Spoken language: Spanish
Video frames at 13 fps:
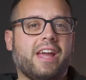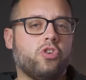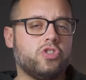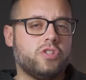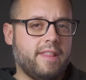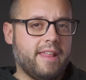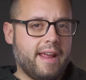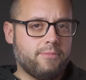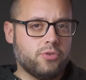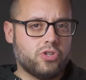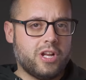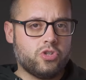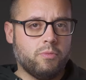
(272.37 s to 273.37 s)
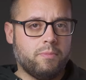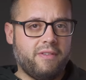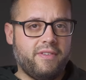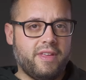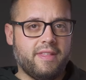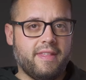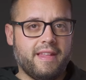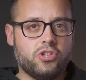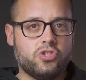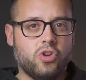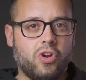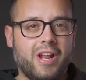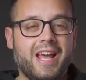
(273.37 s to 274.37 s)
que consideramos la superficie del
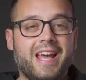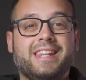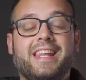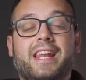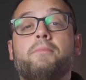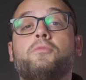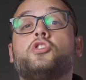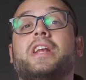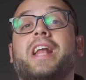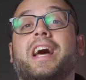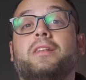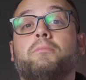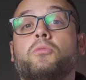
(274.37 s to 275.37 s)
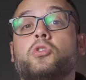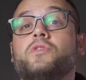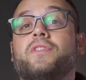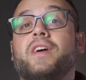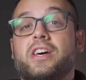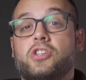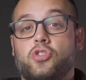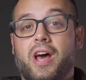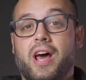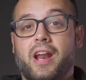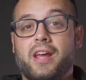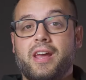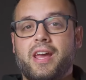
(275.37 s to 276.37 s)
Sol, tenemos la atmósfera
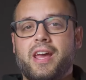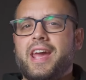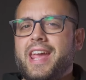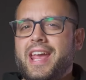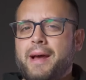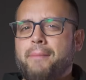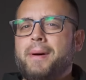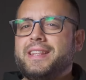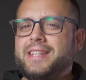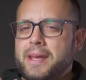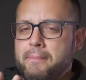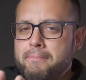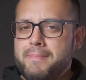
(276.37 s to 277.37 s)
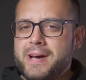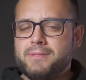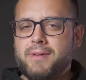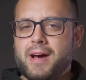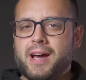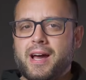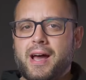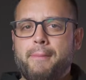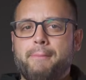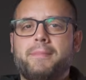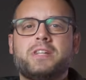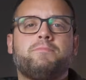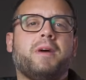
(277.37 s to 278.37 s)
solar. Y la parte más baja,
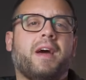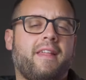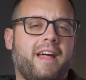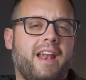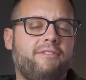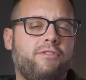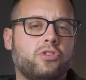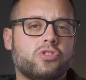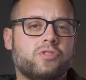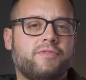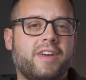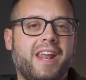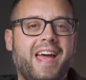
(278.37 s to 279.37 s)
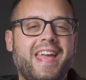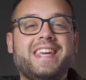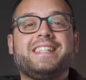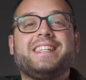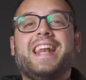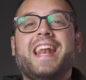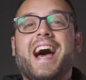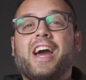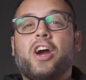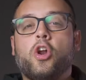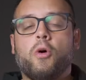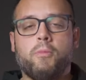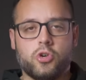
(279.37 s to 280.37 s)
más pegada a la fotosfera, es la
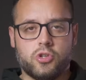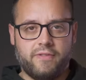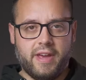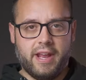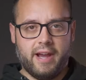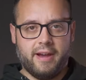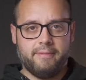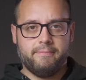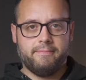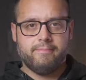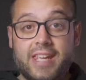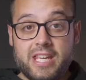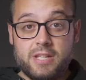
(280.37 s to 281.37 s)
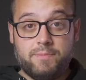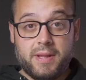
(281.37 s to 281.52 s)
cromosfera. Y es